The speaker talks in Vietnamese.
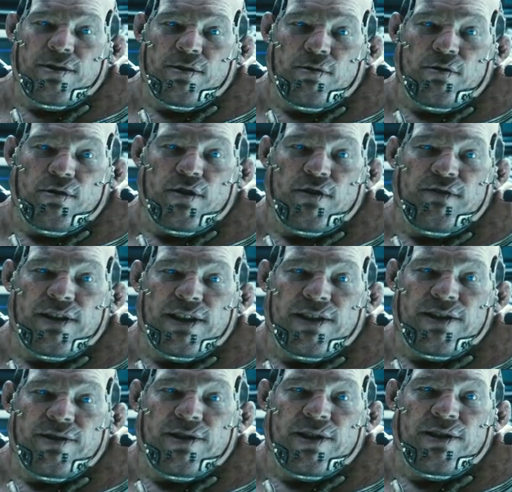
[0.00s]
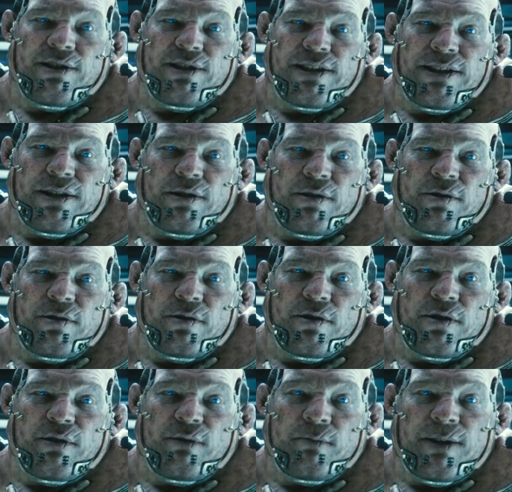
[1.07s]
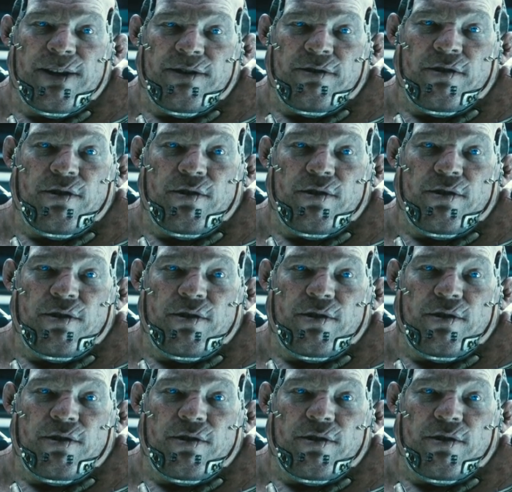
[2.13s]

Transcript: Đối với tôi thì sức hút của phim vẫn là một điều bí ẩn,